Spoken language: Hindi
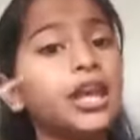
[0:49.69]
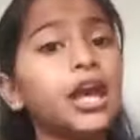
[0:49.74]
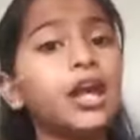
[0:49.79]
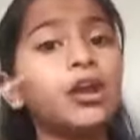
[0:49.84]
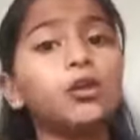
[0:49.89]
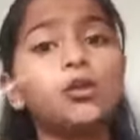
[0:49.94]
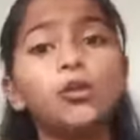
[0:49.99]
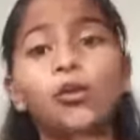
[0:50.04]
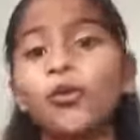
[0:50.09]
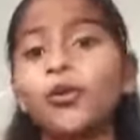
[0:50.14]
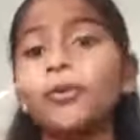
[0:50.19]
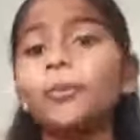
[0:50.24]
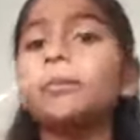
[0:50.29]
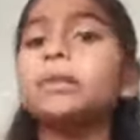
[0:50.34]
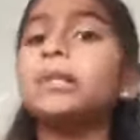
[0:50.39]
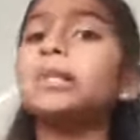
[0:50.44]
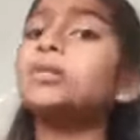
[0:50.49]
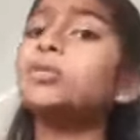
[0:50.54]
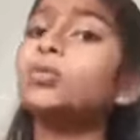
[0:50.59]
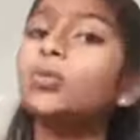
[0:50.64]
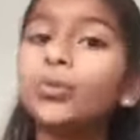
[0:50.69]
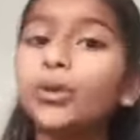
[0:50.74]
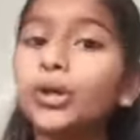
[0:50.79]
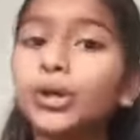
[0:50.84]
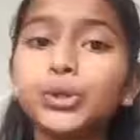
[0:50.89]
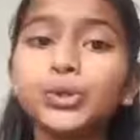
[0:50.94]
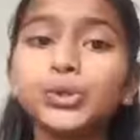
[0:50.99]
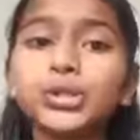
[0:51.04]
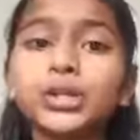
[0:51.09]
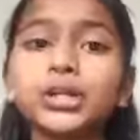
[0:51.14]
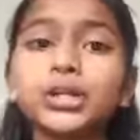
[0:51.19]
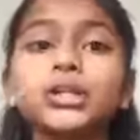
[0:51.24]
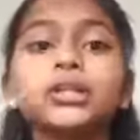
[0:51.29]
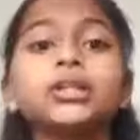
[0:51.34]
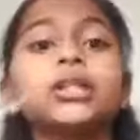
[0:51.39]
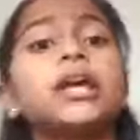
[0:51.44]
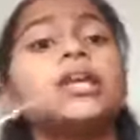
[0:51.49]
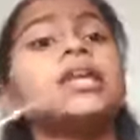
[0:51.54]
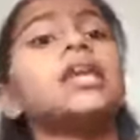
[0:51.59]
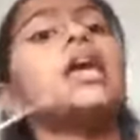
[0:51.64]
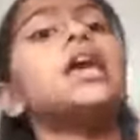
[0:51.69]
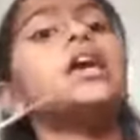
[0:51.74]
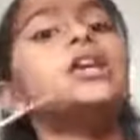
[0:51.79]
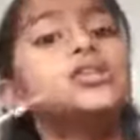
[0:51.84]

कैन नॉट प्ले तो खेलू शकत नहीं